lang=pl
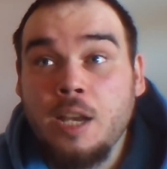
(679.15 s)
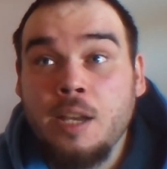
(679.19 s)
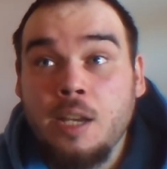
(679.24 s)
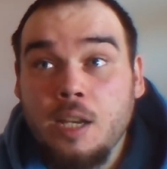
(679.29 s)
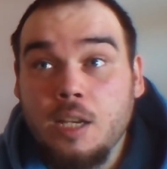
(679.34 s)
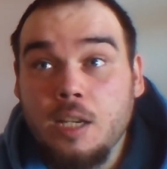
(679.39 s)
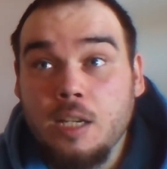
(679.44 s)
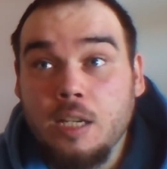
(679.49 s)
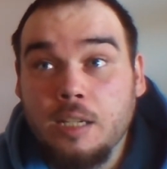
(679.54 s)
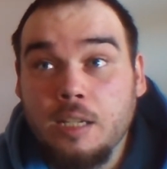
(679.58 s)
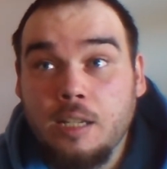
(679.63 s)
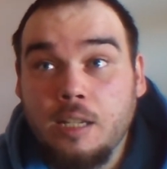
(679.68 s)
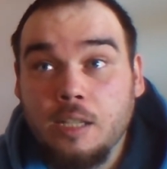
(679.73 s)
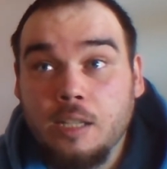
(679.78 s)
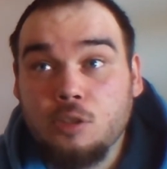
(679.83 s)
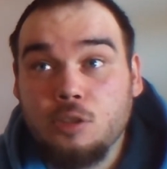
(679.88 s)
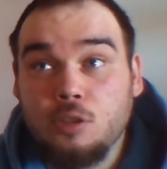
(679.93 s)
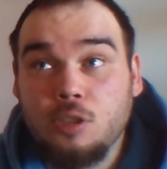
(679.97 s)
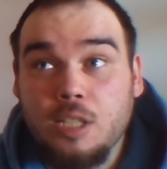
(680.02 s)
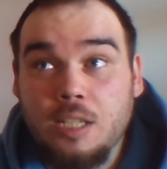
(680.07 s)
e,
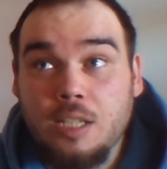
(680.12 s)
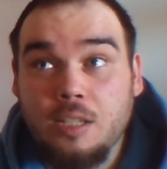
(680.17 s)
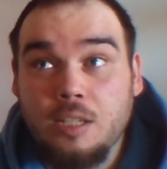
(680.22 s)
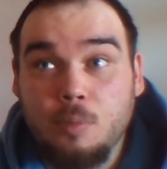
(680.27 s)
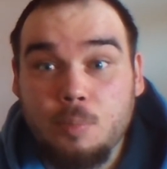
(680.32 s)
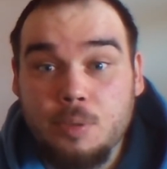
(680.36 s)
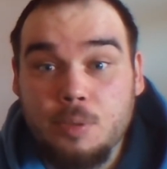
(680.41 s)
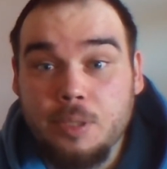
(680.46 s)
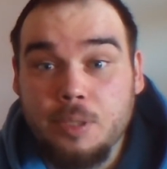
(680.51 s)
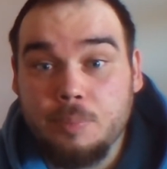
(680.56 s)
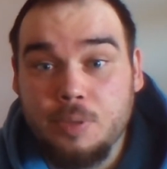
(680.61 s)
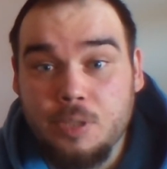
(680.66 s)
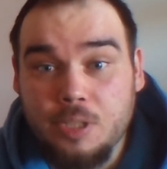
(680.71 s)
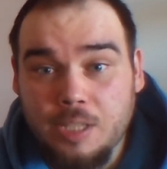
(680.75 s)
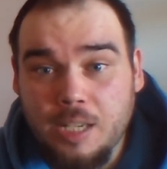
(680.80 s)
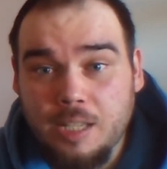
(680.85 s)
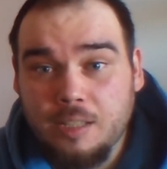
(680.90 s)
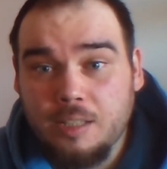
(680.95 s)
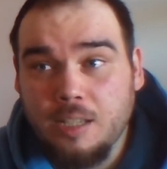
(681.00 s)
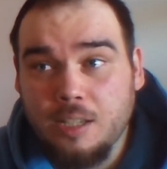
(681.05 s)
gra zostanie dobrze
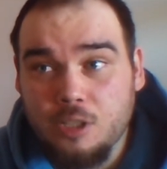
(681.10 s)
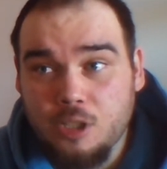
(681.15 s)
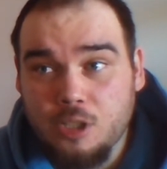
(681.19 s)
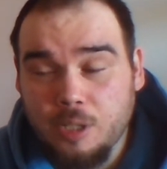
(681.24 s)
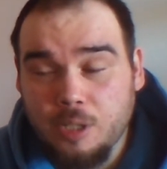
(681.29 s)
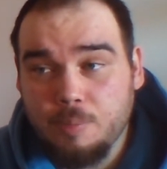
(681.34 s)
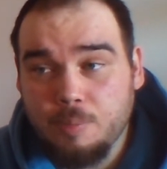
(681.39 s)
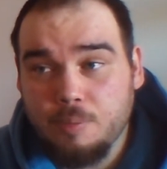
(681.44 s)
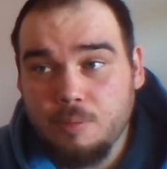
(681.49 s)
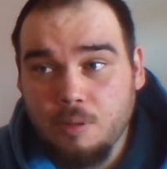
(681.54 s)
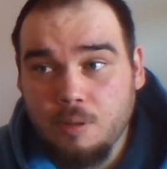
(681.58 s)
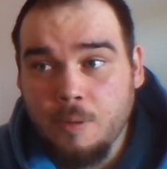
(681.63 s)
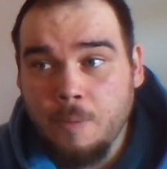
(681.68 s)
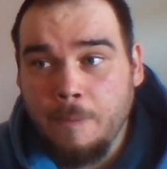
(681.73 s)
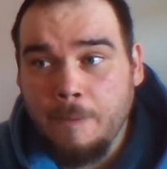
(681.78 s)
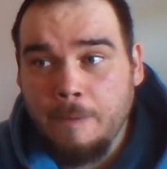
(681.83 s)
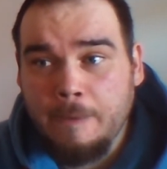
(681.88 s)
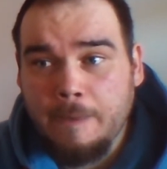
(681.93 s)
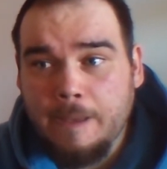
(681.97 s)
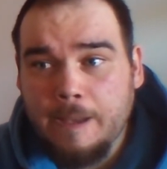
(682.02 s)
przyjęta,
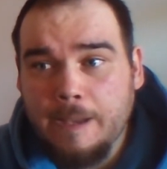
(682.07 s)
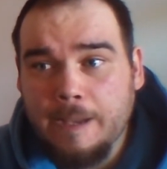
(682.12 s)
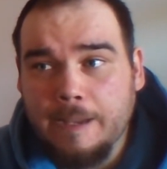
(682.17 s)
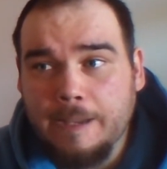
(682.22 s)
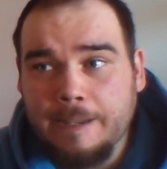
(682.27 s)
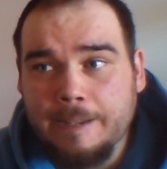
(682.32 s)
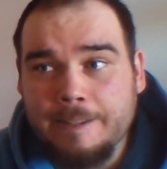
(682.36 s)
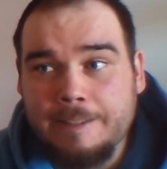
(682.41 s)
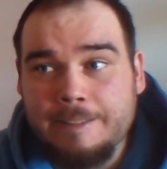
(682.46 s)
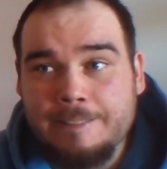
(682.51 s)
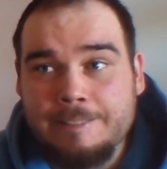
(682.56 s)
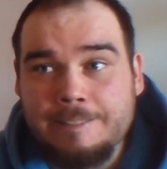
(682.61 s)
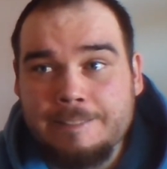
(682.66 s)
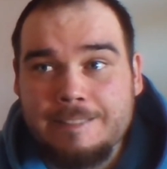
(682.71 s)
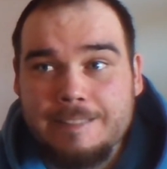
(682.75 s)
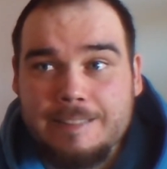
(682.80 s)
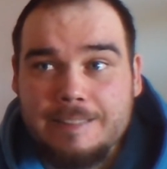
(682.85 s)
ciepło, e,